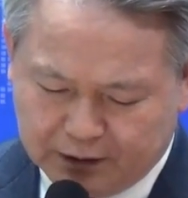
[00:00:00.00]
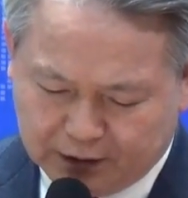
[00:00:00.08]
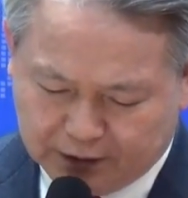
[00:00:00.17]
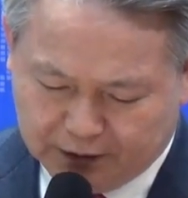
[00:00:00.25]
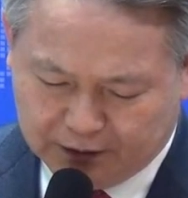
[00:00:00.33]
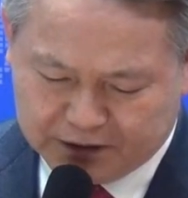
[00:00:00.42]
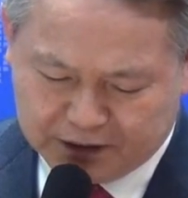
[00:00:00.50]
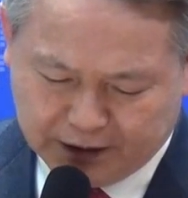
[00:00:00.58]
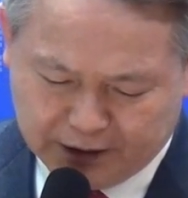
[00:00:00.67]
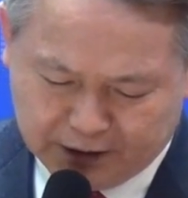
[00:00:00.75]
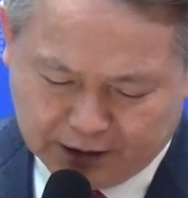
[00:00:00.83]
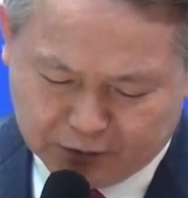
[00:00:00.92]

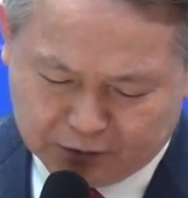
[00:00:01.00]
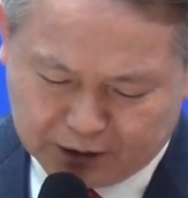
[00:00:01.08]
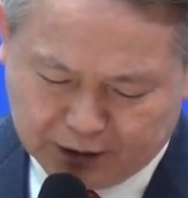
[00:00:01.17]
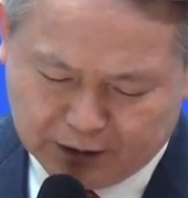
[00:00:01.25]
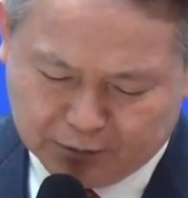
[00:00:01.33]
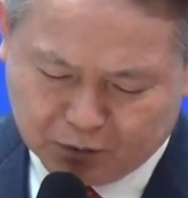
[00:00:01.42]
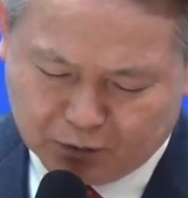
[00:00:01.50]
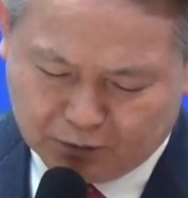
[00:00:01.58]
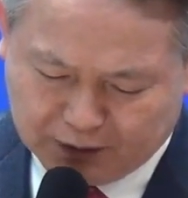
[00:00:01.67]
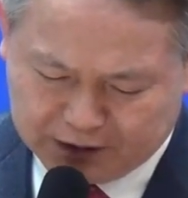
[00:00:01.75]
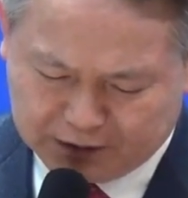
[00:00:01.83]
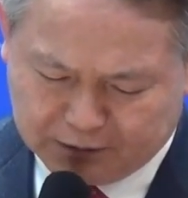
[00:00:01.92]
일제히 예루살렘으로
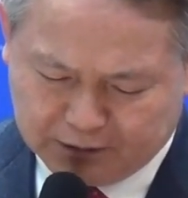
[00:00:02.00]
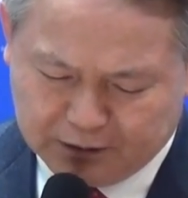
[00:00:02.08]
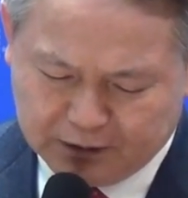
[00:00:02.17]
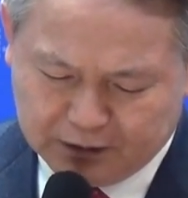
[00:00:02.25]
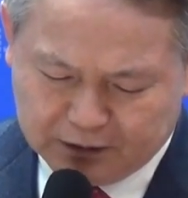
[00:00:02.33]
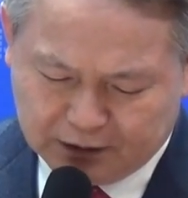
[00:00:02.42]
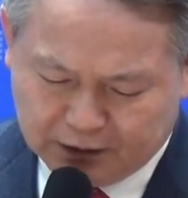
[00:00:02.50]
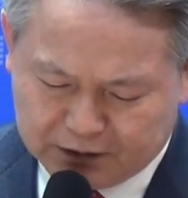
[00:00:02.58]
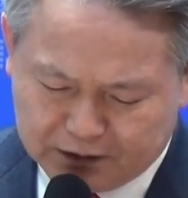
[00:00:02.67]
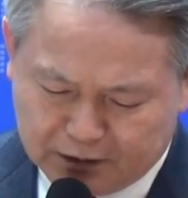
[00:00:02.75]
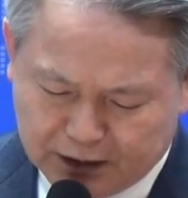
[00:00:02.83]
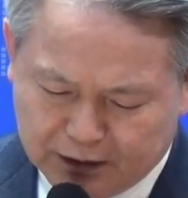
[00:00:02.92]
와서
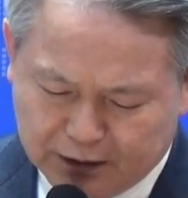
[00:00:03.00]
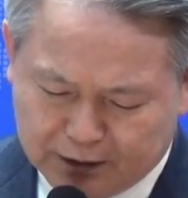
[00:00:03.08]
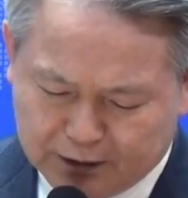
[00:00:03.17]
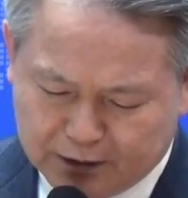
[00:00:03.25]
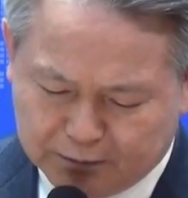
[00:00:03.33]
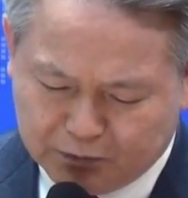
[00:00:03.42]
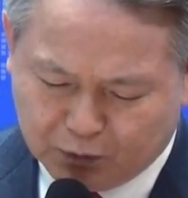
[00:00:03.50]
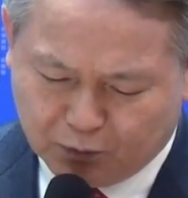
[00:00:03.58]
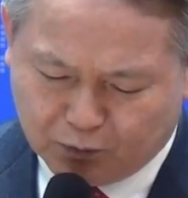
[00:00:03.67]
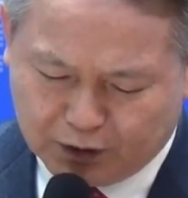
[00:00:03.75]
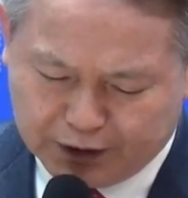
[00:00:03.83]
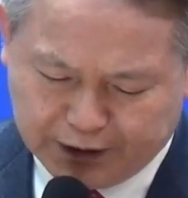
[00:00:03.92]
이스라엘 하나님
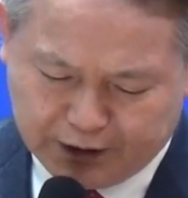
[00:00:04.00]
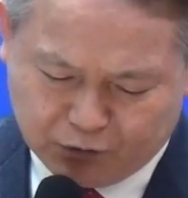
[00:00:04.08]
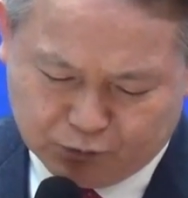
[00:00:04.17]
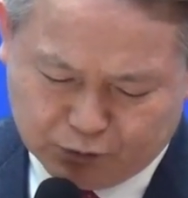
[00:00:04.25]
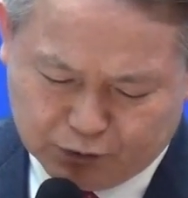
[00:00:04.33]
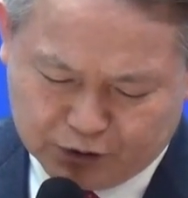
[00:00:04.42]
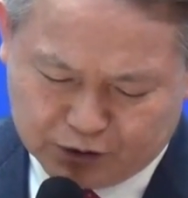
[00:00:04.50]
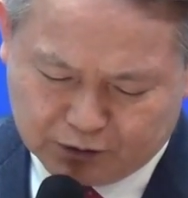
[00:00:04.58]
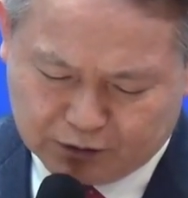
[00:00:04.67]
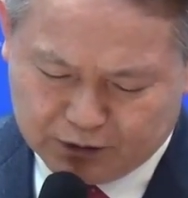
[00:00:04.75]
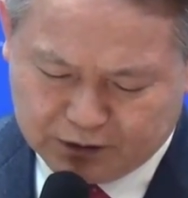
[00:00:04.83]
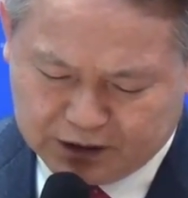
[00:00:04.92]
여호와의
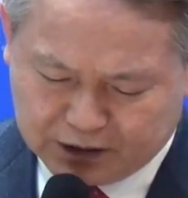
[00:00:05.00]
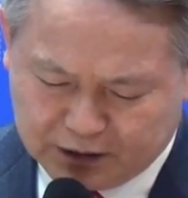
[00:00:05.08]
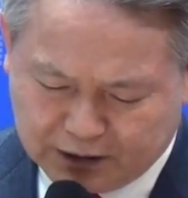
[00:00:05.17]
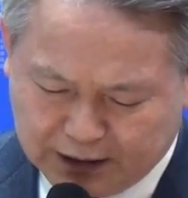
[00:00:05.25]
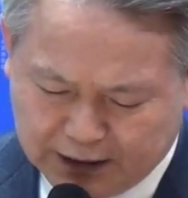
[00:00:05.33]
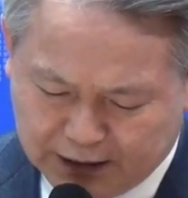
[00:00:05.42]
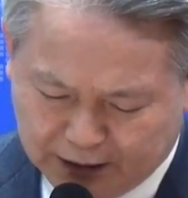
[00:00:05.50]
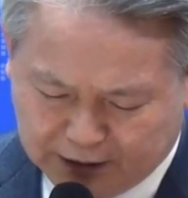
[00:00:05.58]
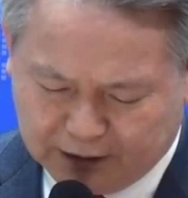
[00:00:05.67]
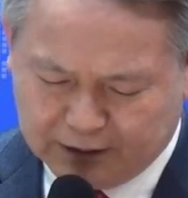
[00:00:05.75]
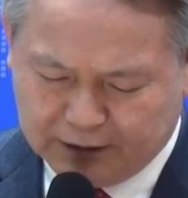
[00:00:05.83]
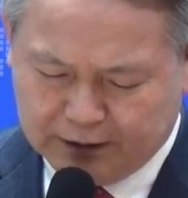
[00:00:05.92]
유월절을 지키라
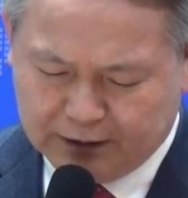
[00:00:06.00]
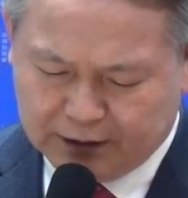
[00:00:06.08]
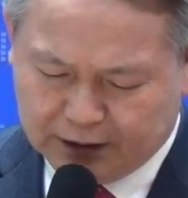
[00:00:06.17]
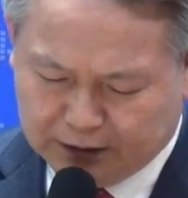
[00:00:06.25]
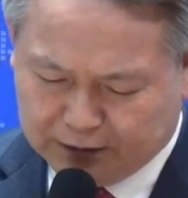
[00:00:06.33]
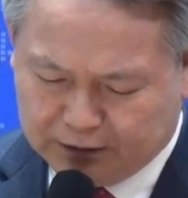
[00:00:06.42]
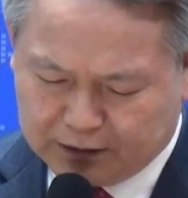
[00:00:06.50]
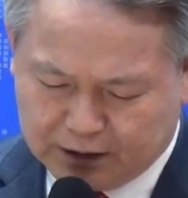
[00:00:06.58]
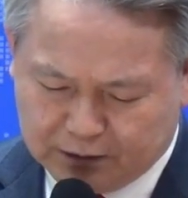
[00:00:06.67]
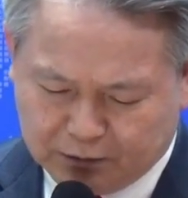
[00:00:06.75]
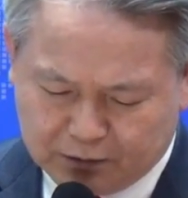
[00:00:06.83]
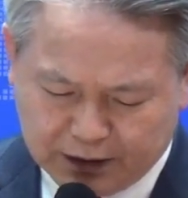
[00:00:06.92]
하니 이는
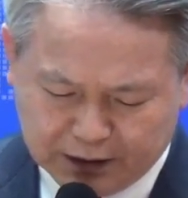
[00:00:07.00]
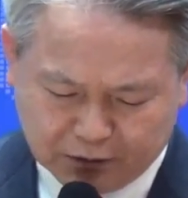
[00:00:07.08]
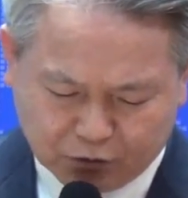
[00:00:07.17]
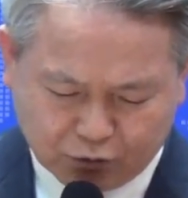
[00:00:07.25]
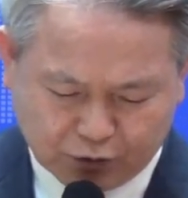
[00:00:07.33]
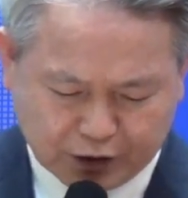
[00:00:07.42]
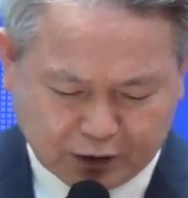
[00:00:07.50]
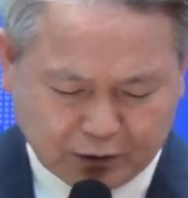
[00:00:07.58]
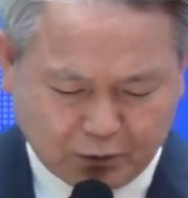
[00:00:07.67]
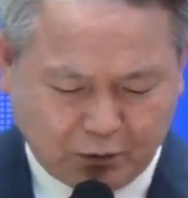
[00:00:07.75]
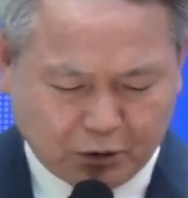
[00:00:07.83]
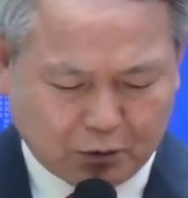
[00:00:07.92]
기록한
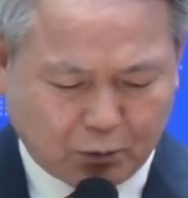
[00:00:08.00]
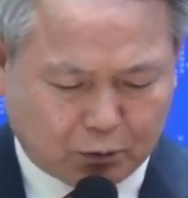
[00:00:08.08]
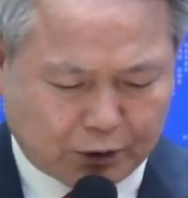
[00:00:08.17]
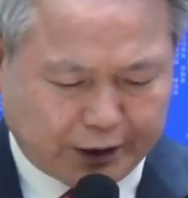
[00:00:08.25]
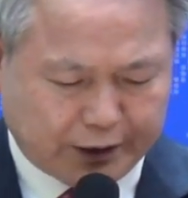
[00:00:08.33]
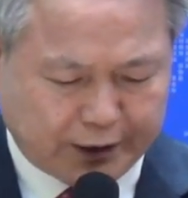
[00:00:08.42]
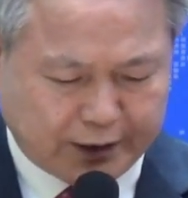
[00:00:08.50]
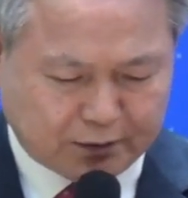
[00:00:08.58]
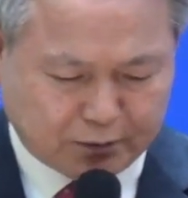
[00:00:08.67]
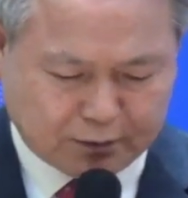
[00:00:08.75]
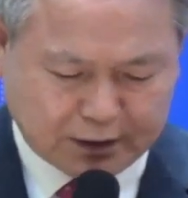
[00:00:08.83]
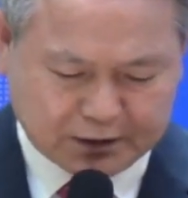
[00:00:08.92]
규례대로
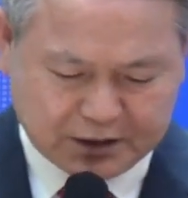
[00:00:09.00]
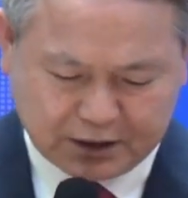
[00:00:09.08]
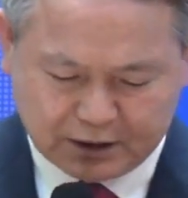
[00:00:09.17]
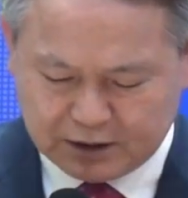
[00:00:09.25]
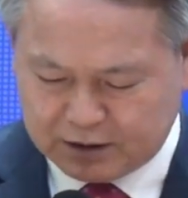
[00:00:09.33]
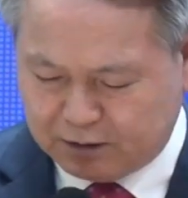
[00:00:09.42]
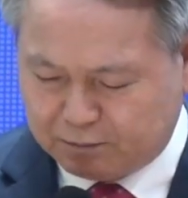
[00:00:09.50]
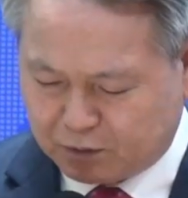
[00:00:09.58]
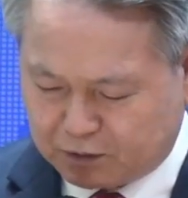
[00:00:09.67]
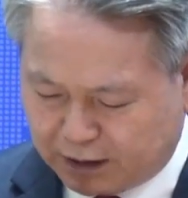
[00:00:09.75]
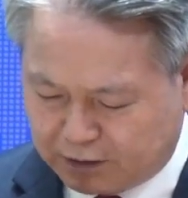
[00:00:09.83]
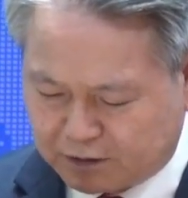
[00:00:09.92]
오랫동안 지키지
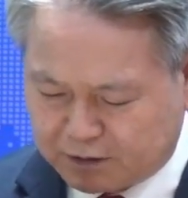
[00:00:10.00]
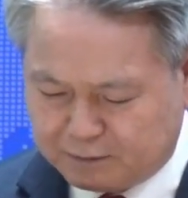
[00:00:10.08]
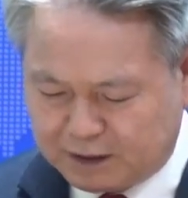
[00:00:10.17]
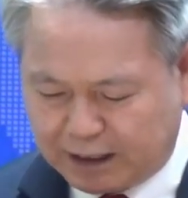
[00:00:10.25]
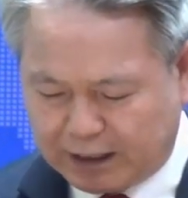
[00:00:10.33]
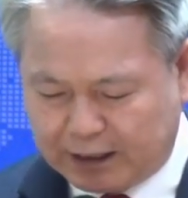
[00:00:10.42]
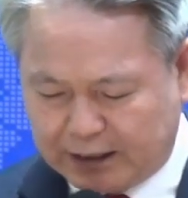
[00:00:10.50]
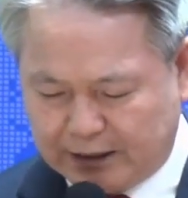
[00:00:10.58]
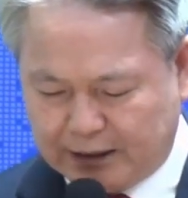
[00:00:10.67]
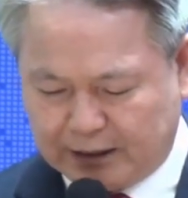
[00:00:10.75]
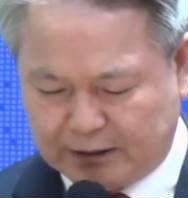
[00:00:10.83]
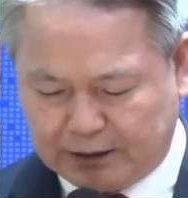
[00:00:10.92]

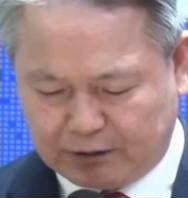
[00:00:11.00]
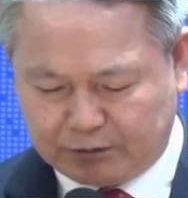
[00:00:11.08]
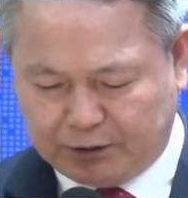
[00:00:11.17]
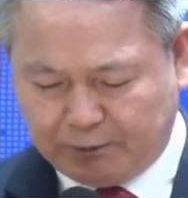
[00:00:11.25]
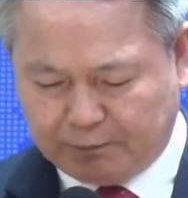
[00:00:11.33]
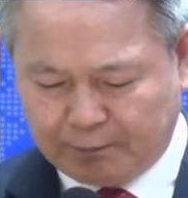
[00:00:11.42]
못하였습니다. 그랬고요.